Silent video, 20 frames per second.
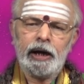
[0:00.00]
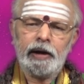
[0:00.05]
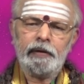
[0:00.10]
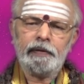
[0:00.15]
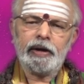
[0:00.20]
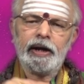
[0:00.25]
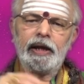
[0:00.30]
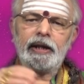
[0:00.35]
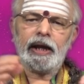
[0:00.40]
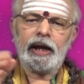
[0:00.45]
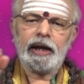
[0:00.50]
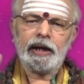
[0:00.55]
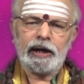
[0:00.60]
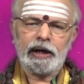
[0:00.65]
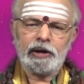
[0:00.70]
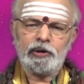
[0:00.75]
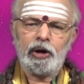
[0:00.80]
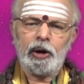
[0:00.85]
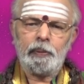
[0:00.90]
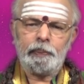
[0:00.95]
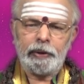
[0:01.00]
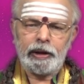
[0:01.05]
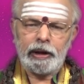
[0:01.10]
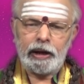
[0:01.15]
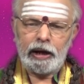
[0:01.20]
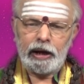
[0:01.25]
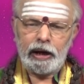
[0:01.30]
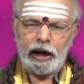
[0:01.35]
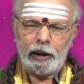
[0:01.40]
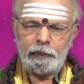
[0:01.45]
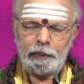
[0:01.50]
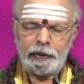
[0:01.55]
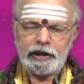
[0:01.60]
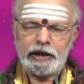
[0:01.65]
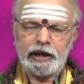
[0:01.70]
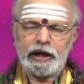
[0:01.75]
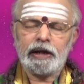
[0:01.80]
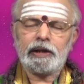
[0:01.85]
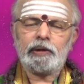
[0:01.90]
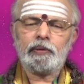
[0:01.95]
అందుకని దానికంటూ ఆ ప్ర ఆ
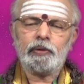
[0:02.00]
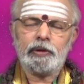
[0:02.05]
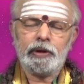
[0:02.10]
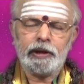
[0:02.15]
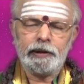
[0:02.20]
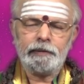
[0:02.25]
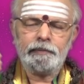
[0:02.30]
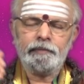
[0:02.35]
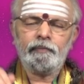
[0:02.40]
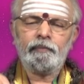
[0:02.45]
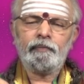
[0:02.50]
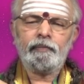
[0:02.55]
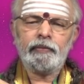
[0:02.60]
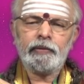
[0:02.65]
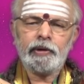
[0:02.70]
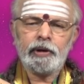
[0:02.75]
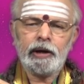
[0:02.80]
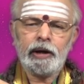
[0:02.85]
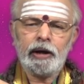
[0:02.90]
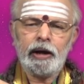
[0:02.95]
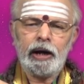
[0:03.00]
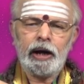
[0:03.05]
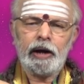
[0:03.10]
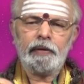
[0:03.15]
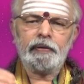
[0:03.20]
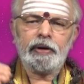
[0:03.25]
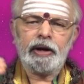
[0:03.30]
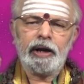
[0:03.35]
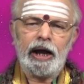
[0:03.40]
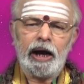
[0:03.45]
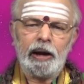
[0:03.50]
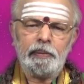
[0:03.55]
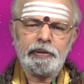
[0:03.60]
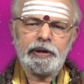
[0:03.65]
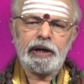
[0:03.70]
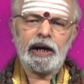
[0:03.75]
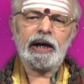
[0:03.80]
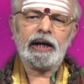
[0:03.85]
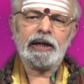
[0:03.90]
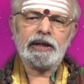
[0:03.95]
ప్రత్యేకత ఉంది అందుకని
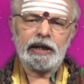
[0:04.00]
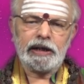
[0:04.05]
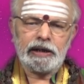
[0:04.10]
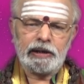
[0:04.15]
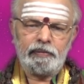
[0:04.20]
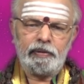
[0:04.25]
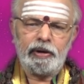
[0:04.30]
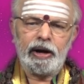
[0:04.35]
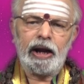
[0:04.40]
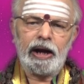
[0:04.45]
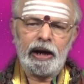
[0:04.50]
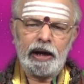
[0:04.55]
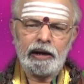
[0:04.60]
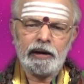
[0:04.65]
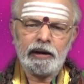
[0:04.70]
అభిషేకం చేయటం వల్ల